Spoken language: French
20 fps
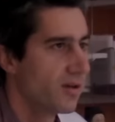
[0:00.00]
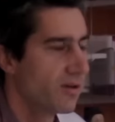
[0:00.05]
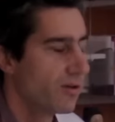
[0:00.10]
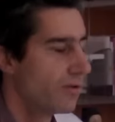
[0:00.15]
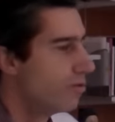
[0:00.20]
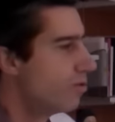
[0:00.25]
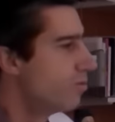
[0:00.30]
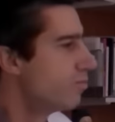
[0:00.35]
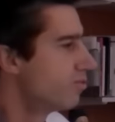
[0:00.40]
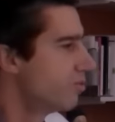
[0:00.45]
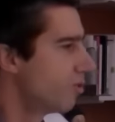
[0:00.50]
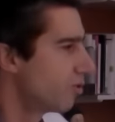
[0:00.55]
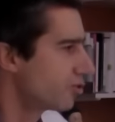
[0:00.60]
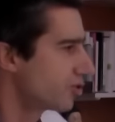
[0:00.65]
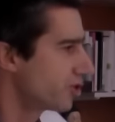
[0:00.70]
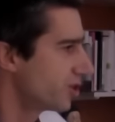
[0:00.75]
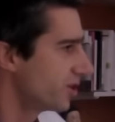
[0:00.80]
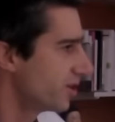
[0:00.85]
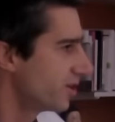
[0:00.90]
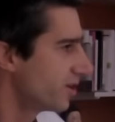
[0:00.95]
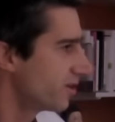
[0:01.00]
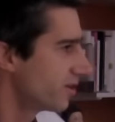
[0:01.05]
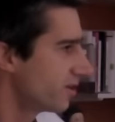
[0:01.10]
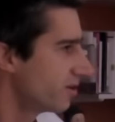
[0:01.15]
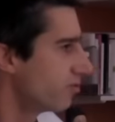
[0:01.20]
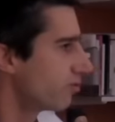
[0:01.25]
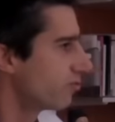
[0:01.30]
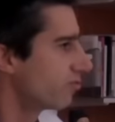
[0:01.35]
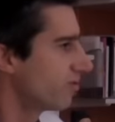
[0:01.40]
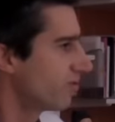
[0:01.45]
Euh, le boulanger,
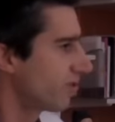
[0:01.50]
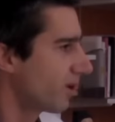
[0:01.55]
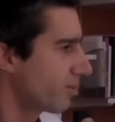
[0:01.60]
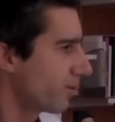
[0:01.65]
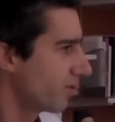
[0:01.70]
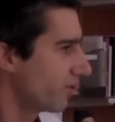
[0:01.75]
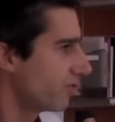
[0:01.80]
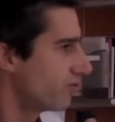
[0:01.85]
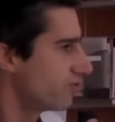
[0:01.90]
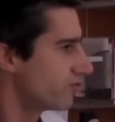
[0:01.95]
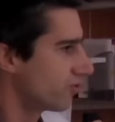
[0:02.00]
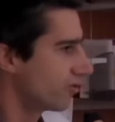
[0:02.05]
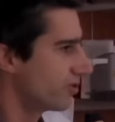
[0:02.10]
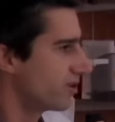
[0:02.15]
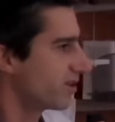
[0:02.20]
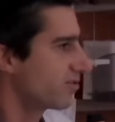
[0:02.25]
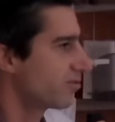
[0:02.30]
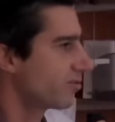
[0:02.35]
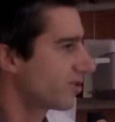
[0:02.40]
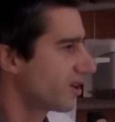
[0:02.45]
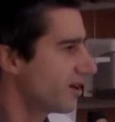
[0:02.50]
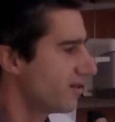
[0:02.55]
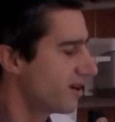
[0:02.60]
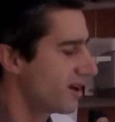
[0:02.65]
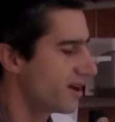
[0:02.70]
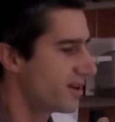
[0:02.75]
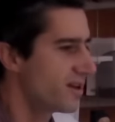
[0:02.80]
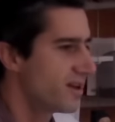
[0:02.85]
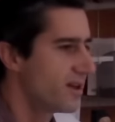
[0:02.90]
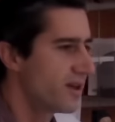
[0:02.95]
il le suivrait pendant une journée à son
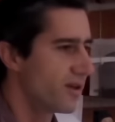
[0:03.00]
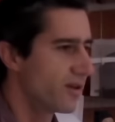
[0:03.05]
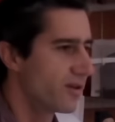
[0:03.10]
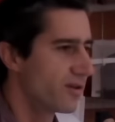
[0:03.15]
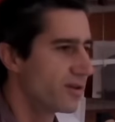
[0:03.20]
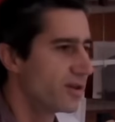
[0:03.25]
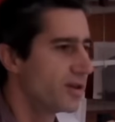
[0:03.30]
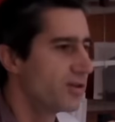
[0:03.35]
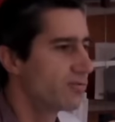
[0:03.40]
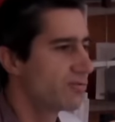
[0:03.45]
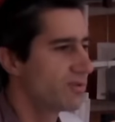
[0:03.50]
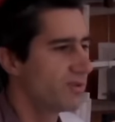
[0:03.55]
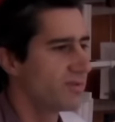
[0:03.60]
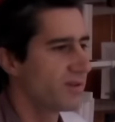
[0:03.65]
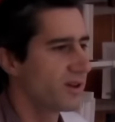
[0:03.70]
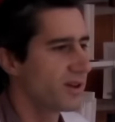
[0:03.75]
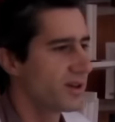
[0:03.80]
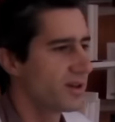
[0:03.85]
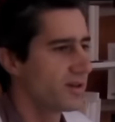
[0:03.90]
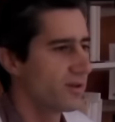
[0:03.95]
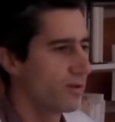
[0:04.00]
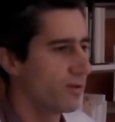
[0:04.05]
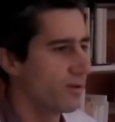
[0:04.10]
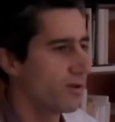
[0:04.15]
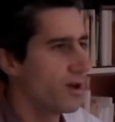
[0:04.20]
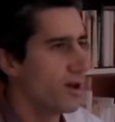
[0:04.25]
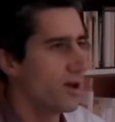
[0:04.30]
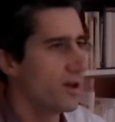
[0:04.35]
travail, euh, il suivrait euh,